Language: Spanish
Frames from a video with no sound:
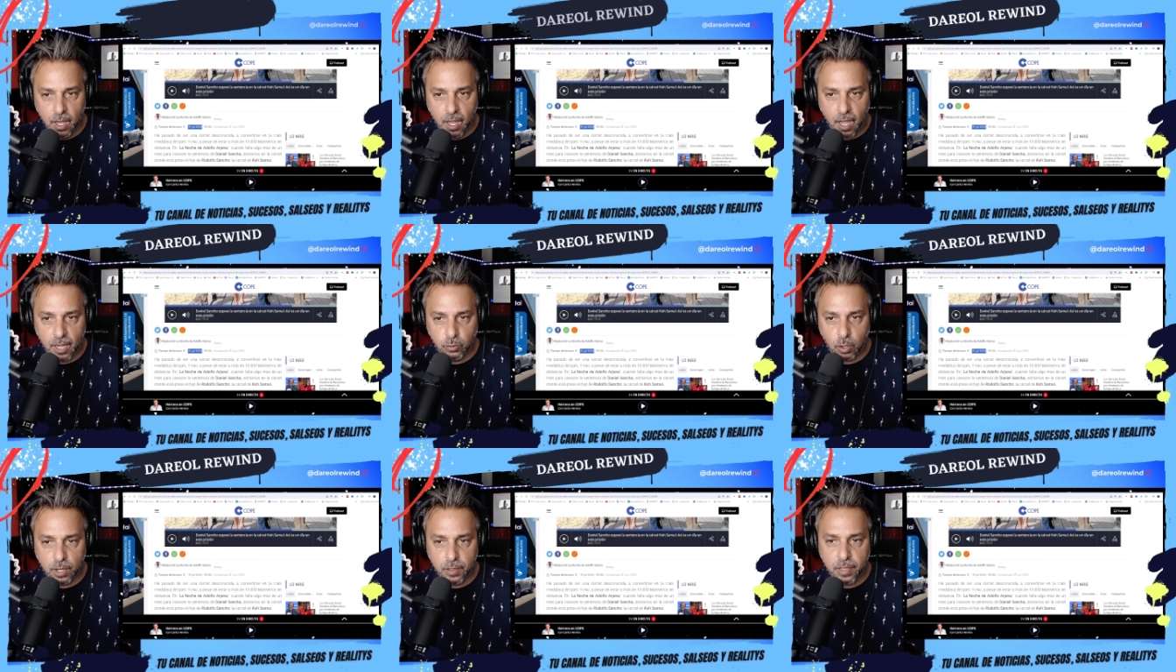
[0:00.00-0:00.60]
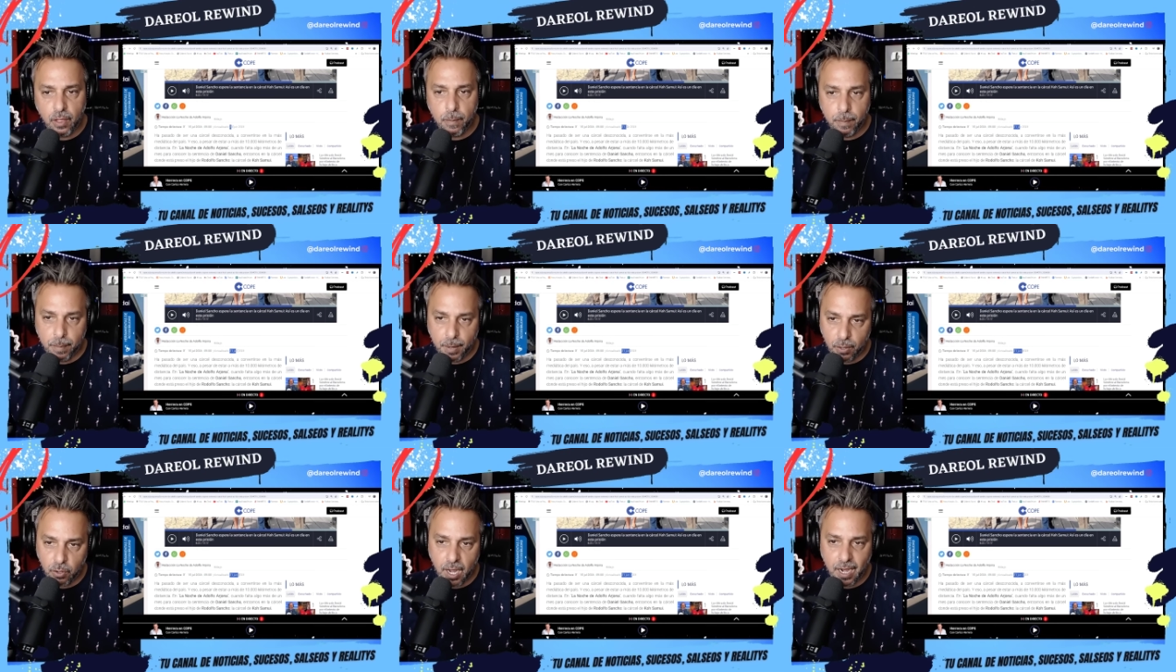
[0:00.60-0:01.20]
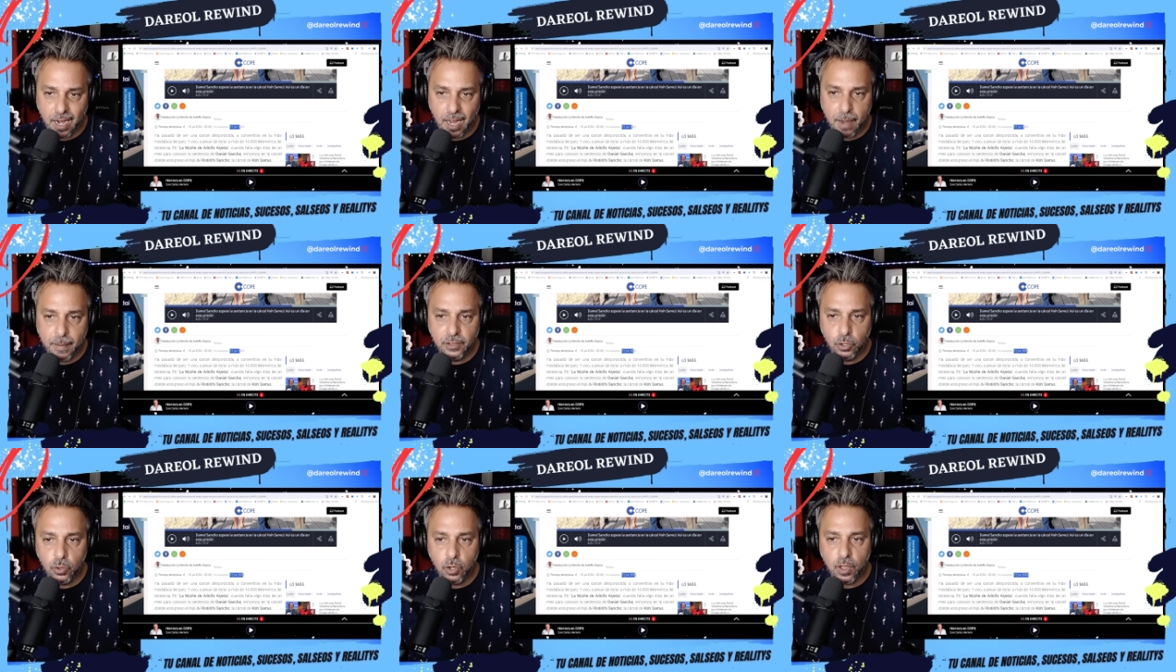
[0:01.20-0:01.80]
Actualizado, perdonad, el
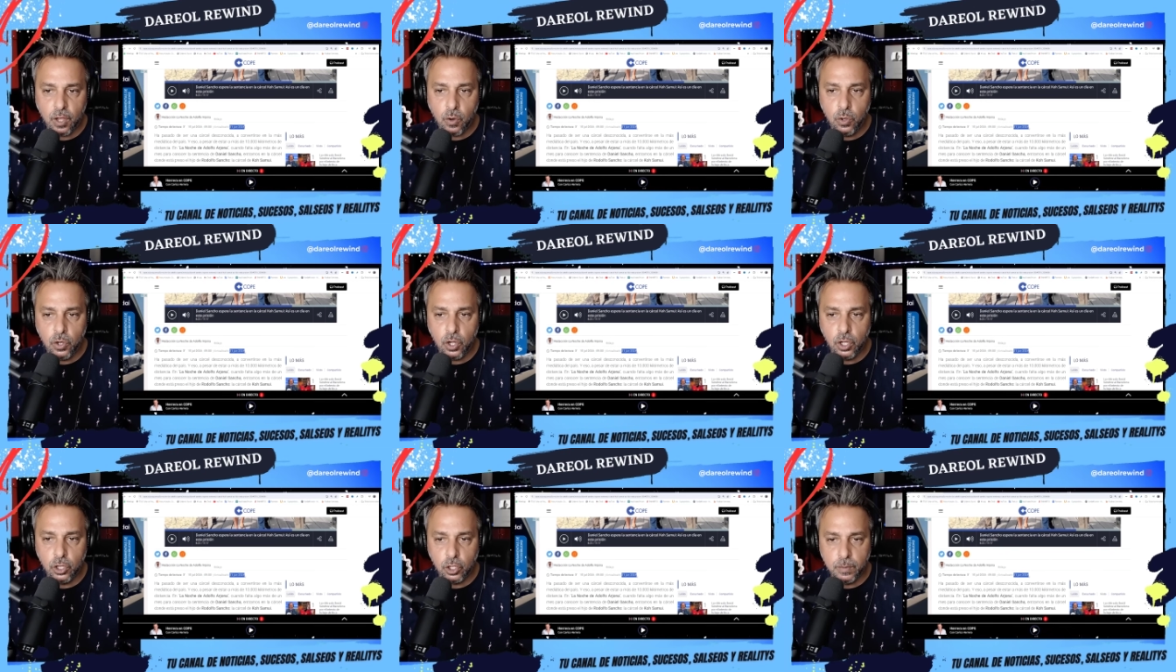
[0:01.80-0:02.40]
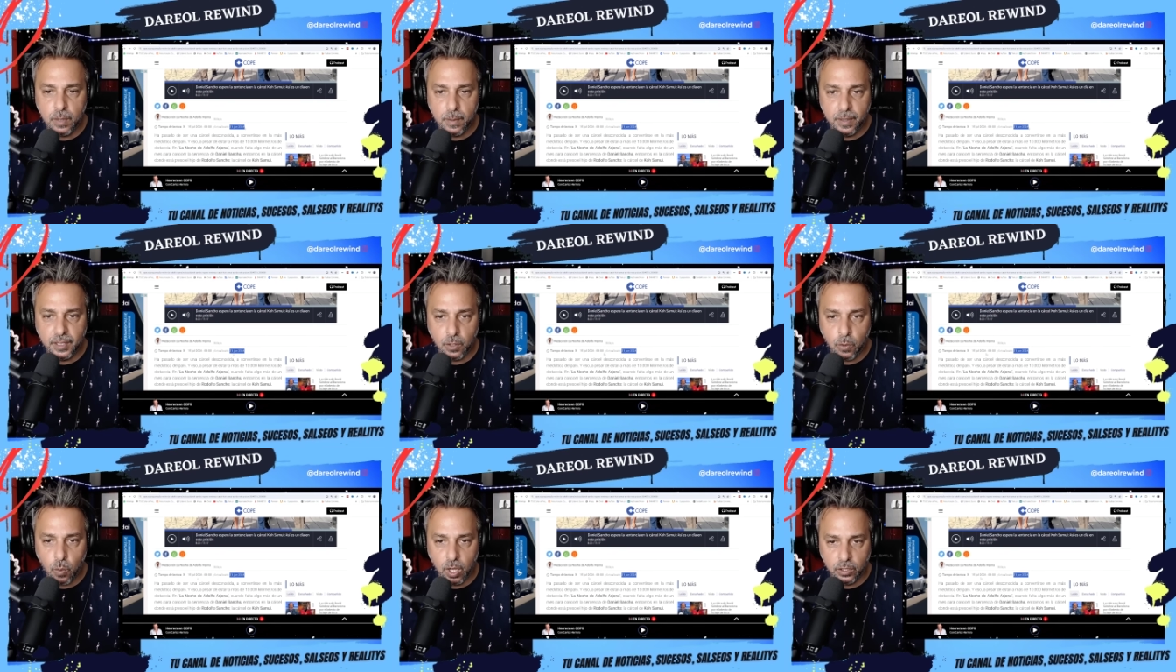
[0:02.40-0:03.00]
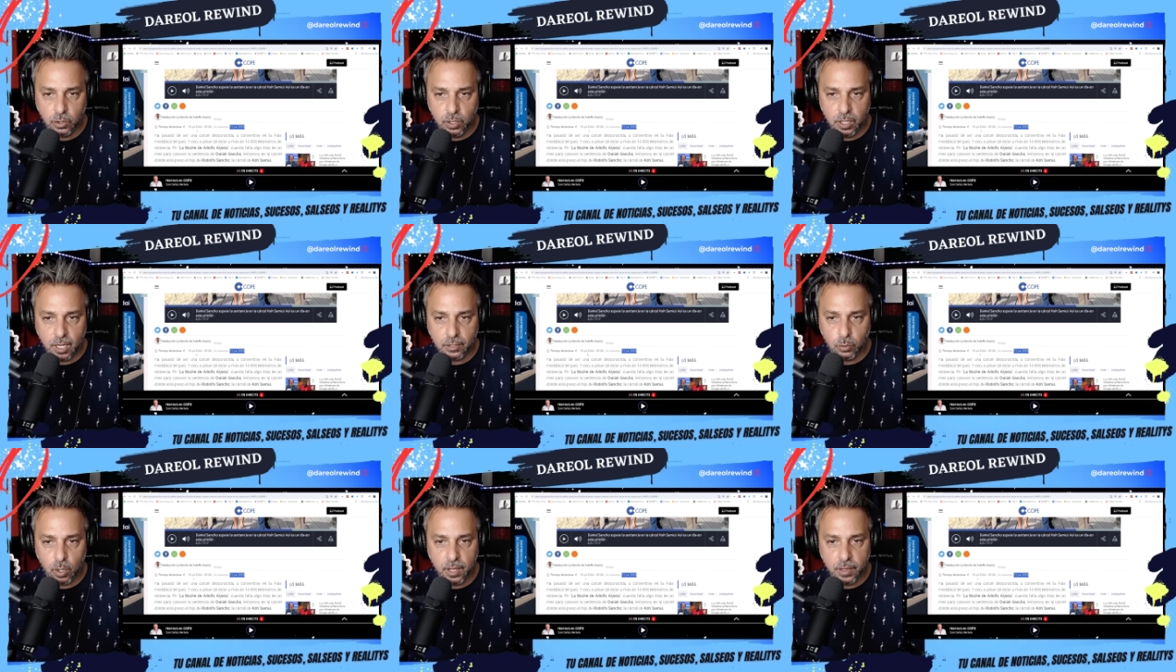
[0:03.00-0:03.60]
21 de junio del 2024 y
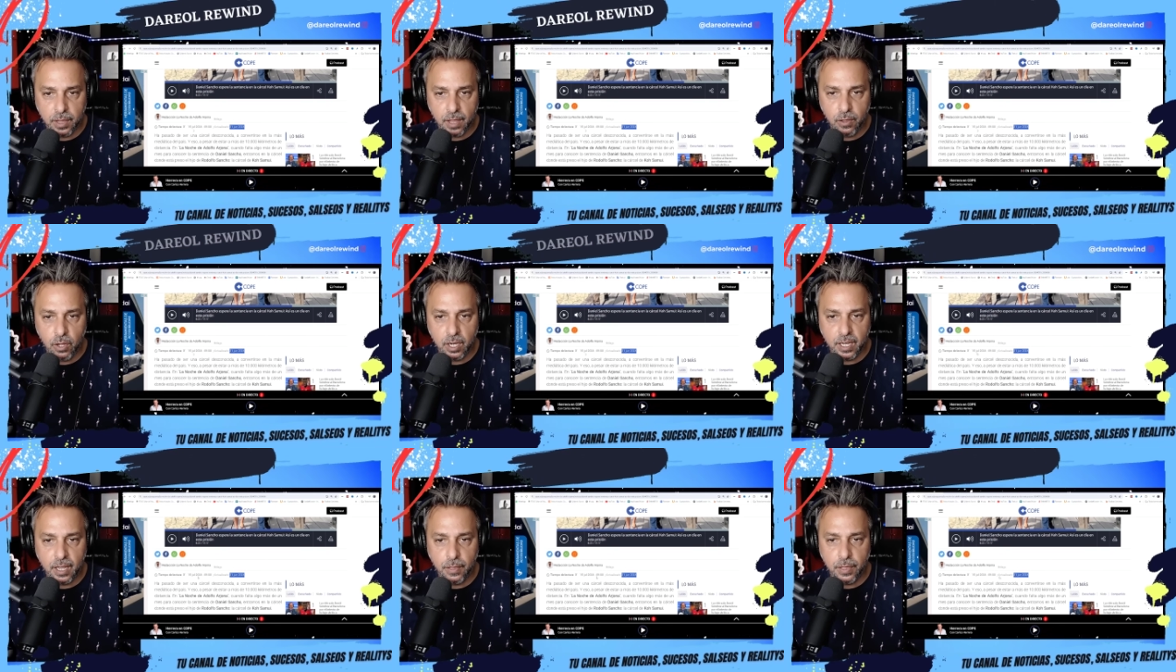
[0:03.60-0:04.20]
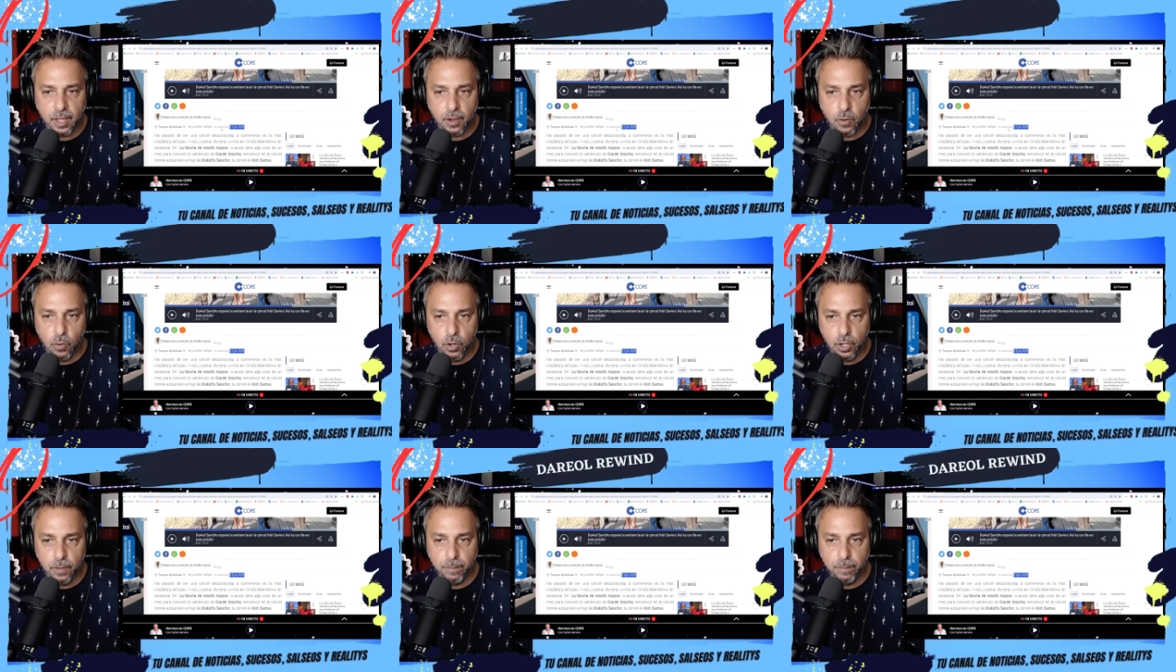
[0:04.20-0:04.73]
actualizado el 15 de julio.